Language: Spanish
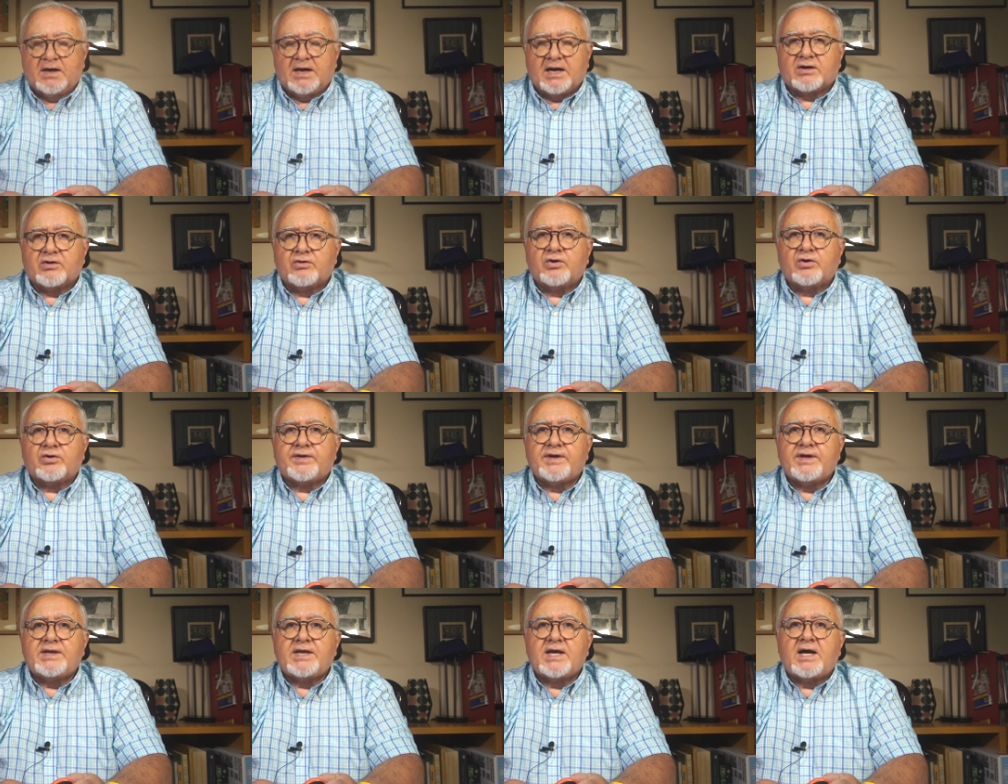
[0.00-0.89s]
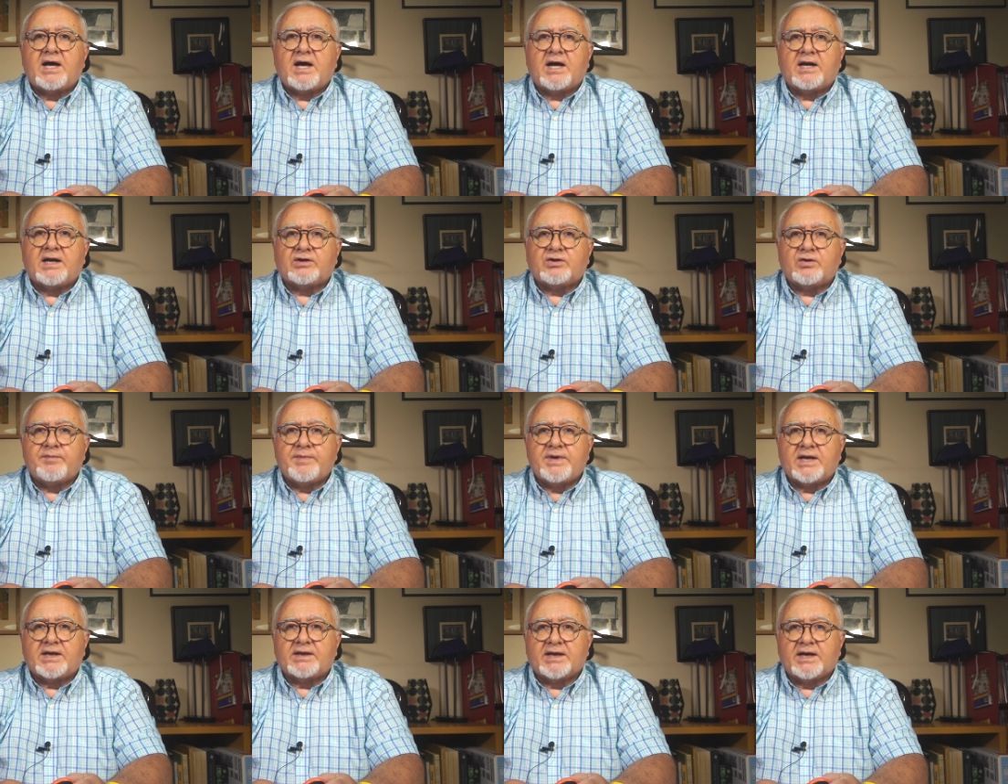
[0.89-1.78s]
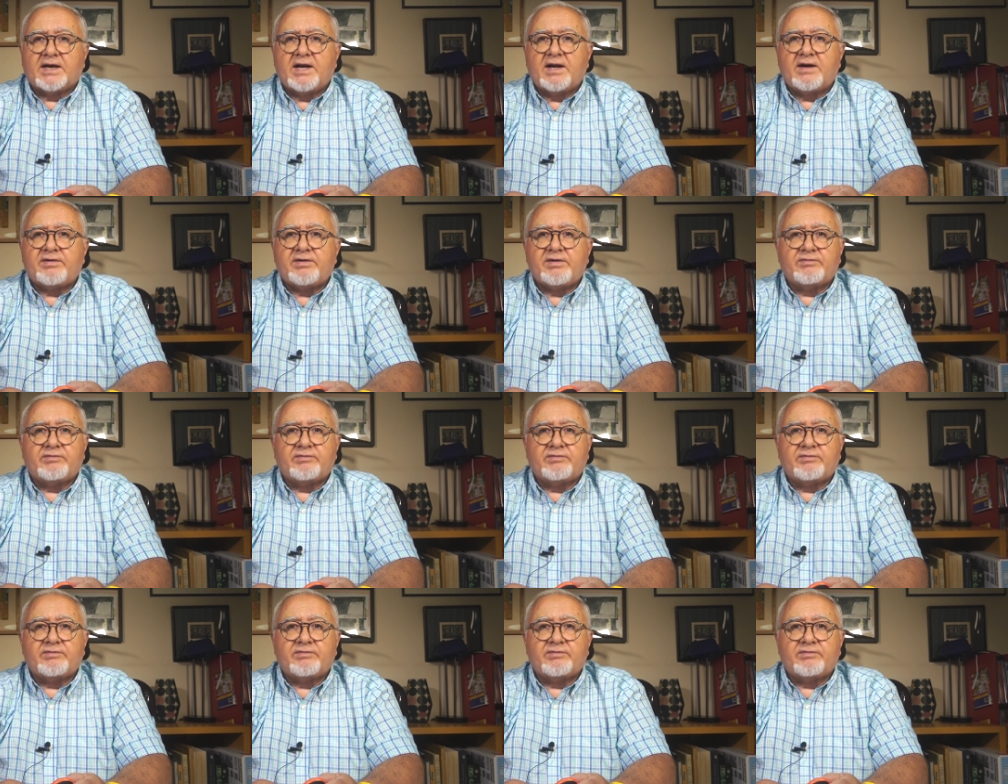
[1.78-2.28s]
La conocida Anatomía de Henry